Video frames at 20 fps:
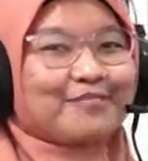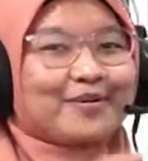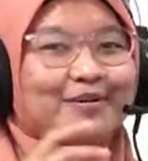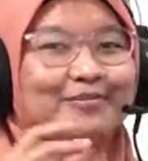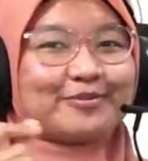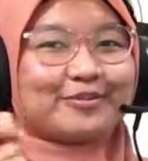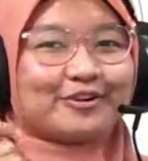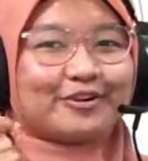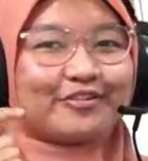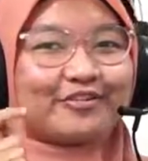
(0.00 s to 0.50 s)

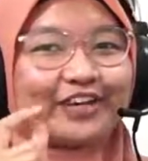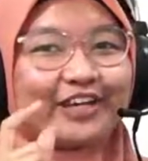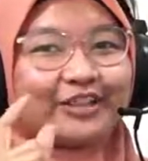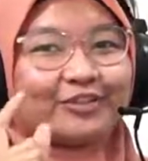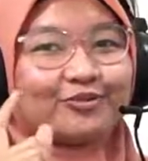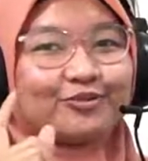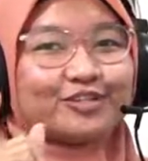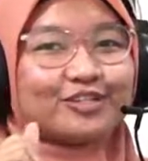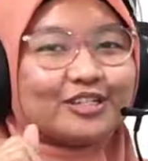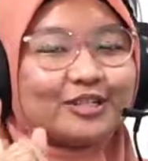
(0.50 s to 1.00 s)
Pak Abdul Rofi
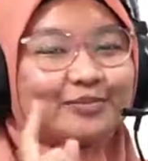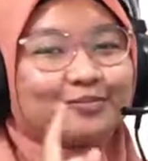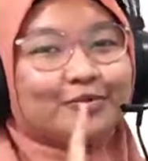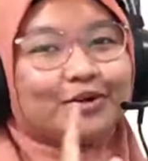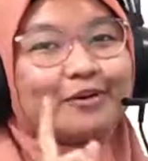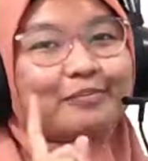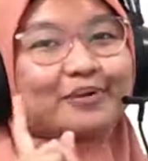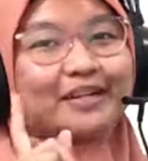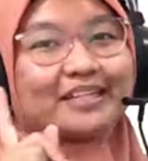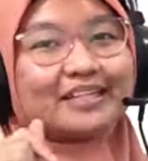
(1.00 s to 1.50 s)
itu
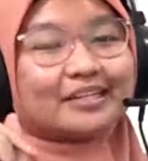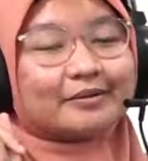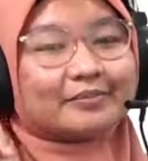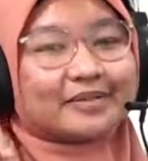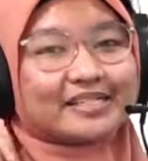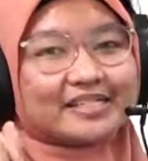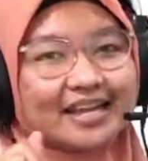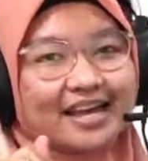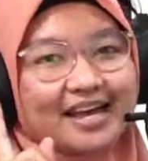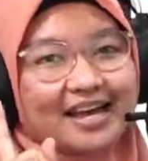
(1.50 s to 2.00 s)
semua printer
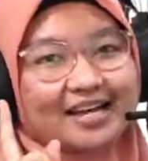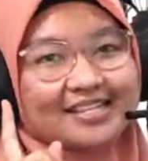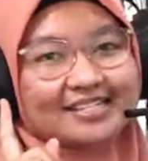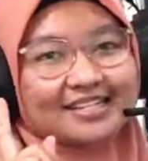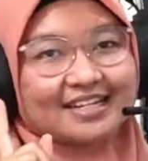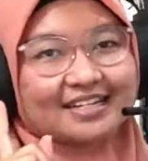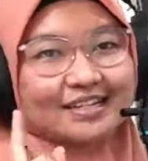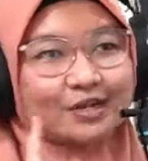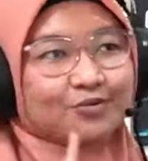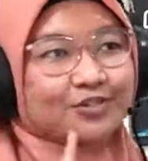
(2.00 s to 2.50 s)
bisa
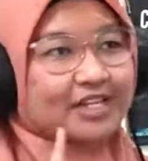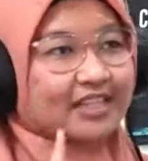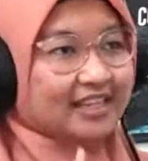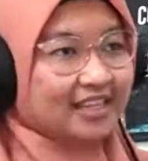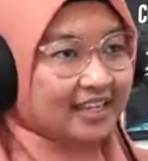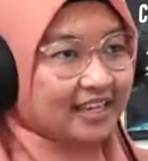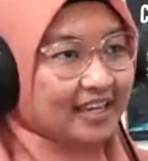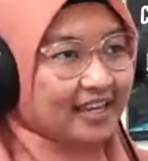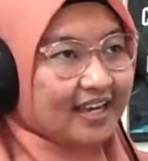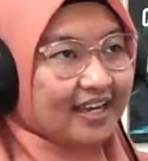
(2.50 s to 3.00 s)
asal tahu
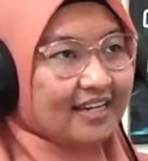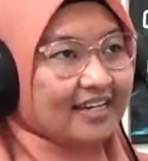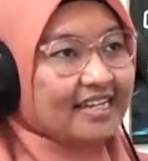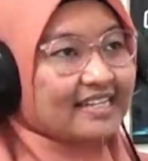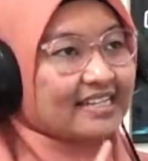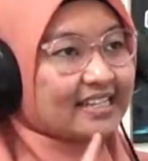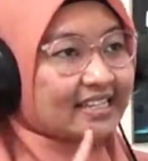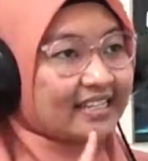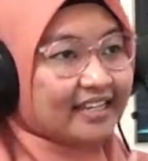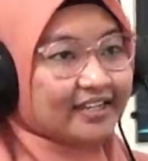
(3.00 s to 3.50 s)
settingnya
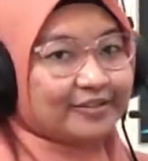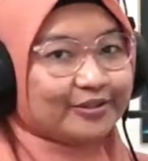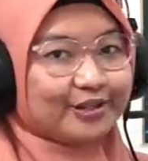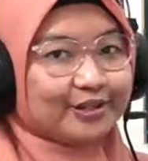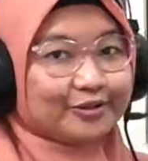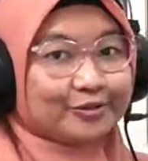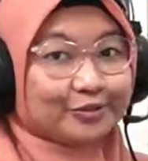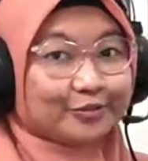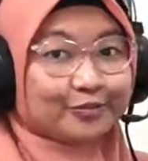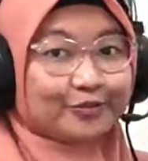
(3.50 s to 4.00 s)
dan iya, settingnya juga
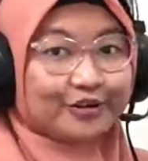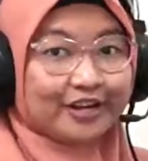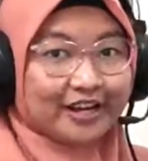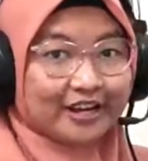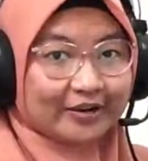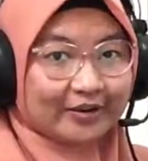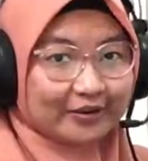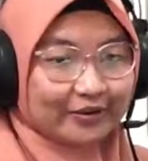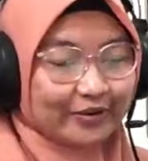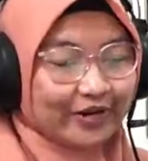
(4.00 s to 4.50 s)
betul. cukup
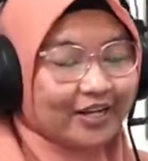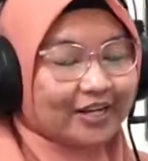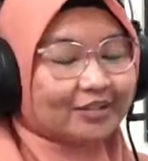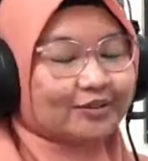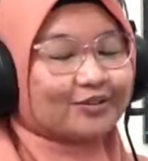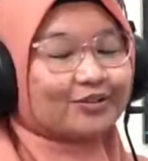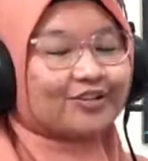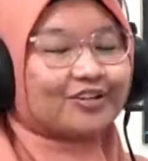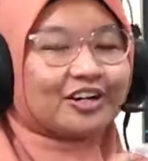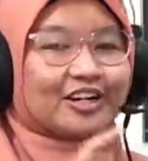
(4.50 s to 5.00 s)
mudah loh. Ada
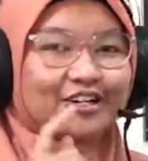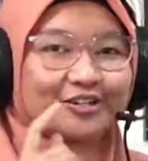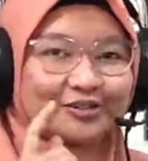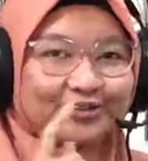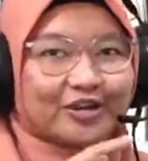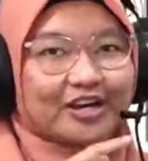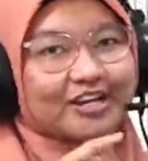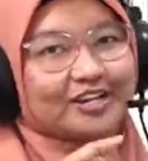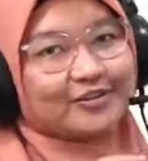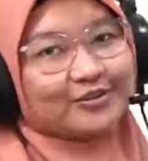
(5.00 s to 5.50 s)
tutorialnya
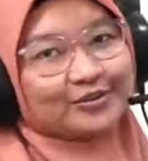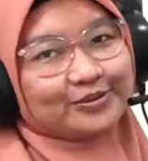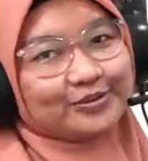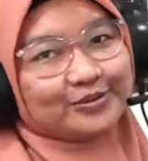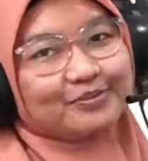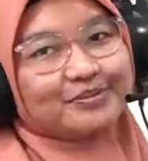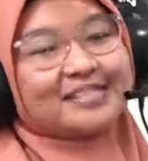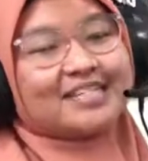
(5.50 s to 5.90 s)
juga di YouTube.